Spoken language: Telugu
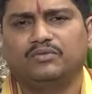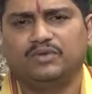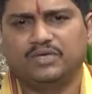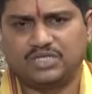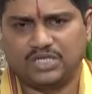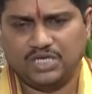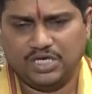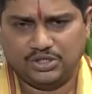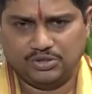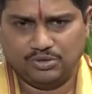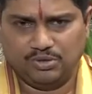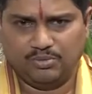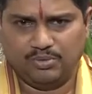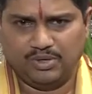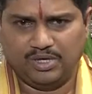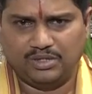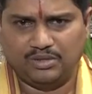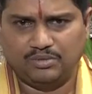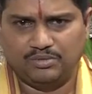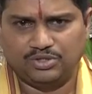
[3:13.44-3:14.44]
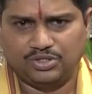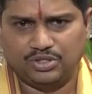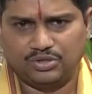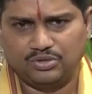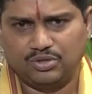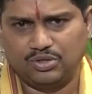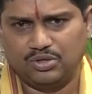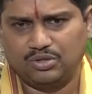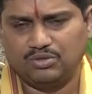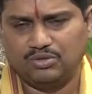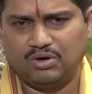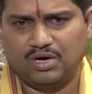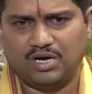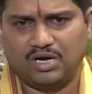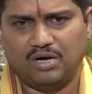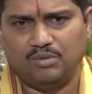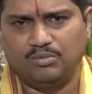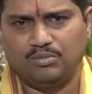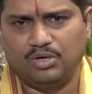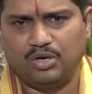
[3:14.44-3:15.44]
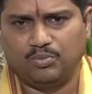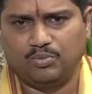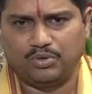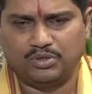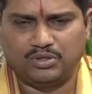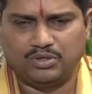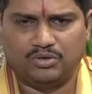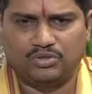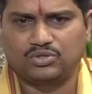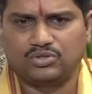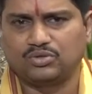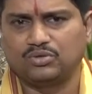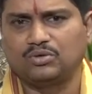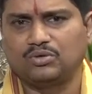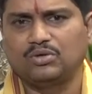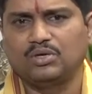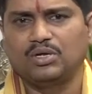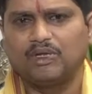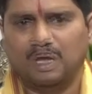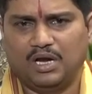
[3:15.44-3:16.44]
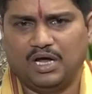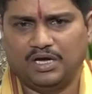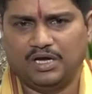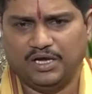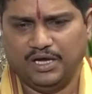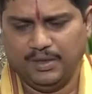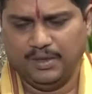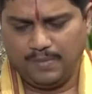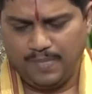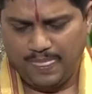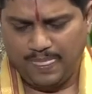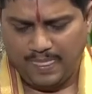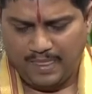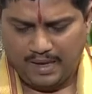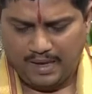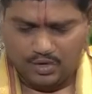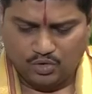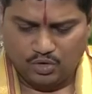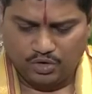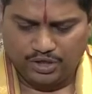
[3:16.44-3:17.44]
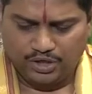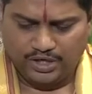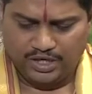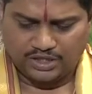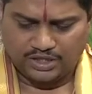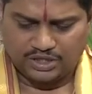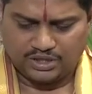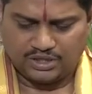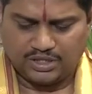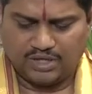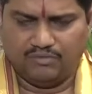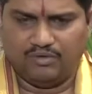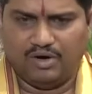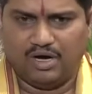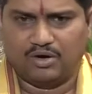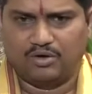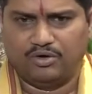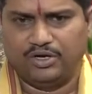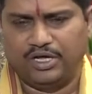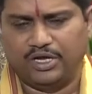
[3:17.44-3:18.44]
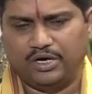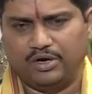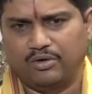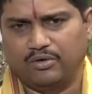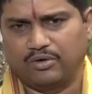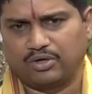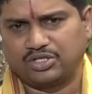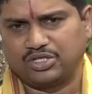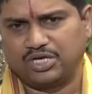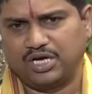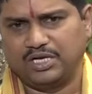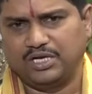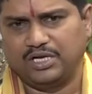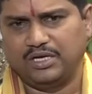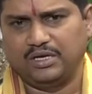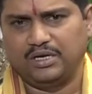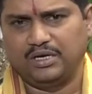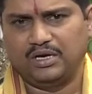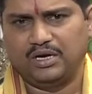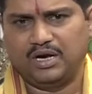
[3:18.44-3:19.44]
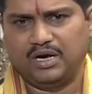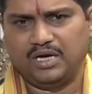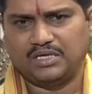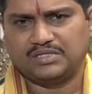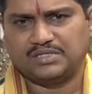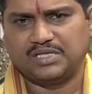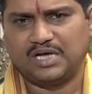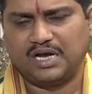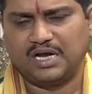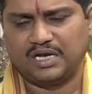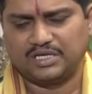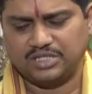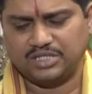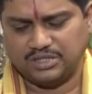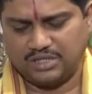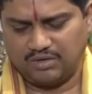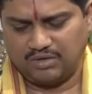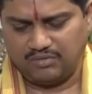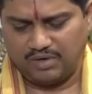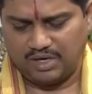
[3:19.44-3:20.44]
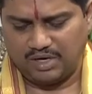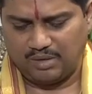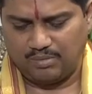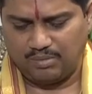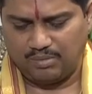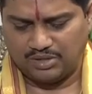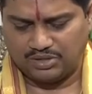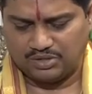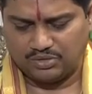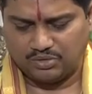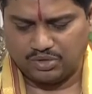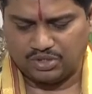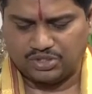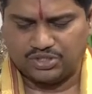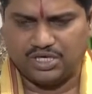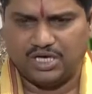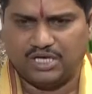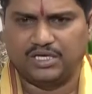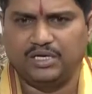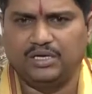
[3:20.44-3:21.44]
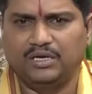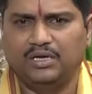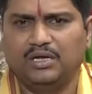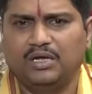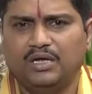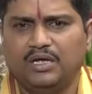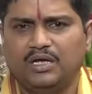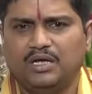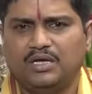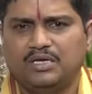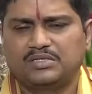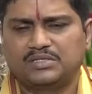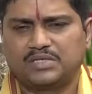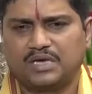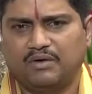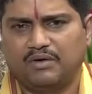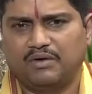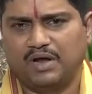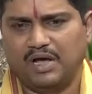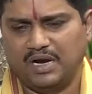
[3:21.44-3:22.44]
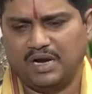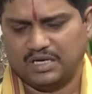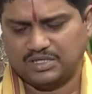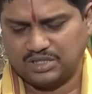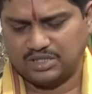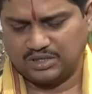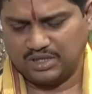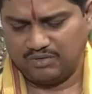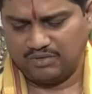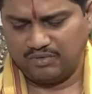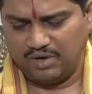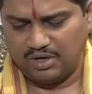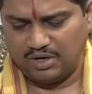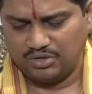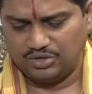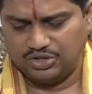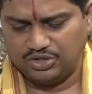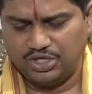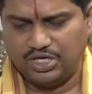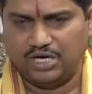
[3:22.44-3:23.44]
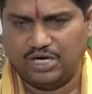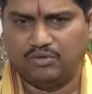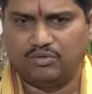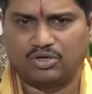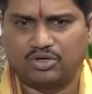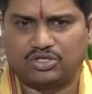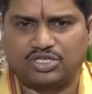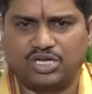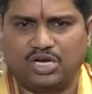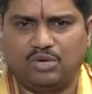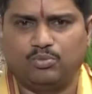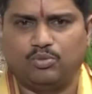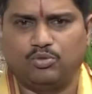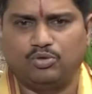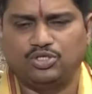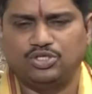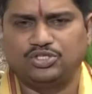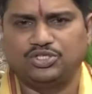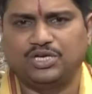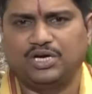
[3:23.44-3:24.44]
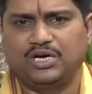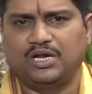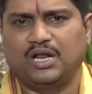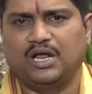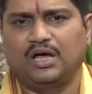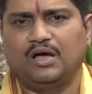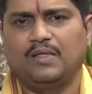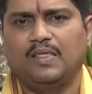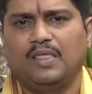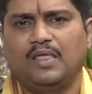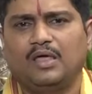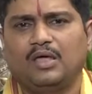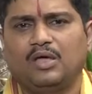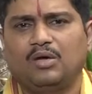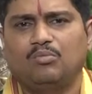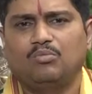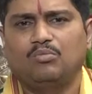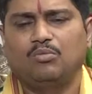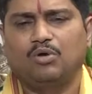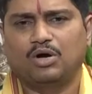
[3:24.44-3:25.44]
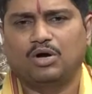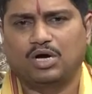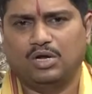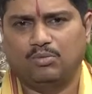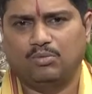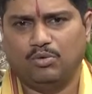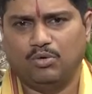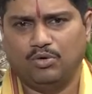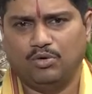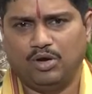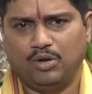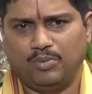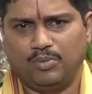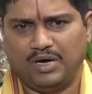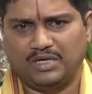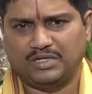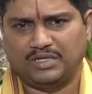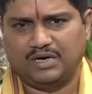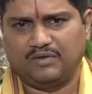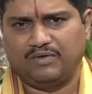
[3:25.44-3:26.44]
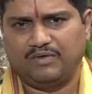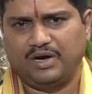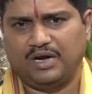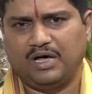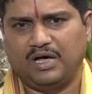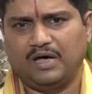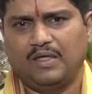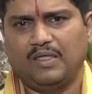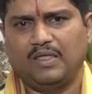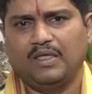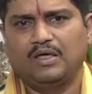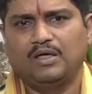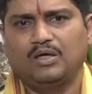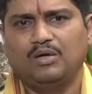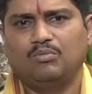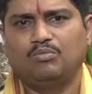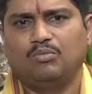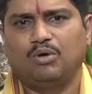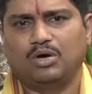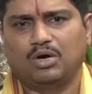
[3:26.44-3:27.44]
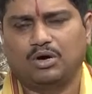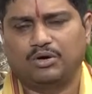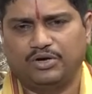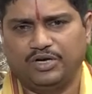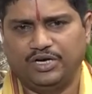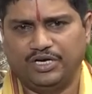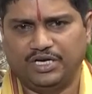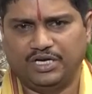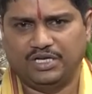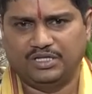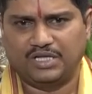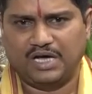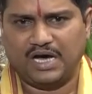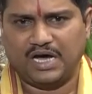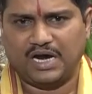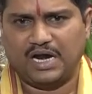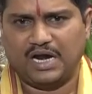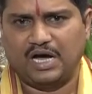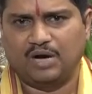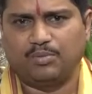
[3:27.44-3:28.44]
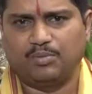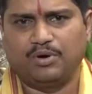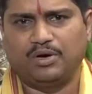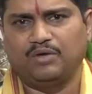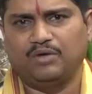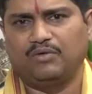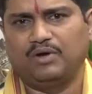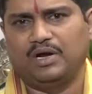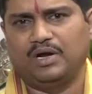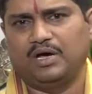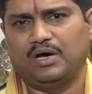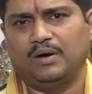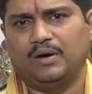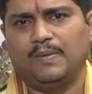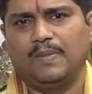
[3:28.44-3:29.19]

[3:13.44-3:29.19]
విశేషమైన ఫలితం చంద్రుని ద్వారా మీరు పొందవచ్చును అలాగే రోహిణి నక్షత్రం వారు నేరేడు వృక్షాన్ని హస్తా నక్షత్రం వారు అంబస్తు వృక్షాన్ని శ్రవణ నక్షత్రం వారు జిల్లెడు వృక్షాన్ని పూజించినడలా మొక్కను భూమిలో పాతడం వల్ల మొక్కకు నీటిని దారలాగపోయడం వల్ల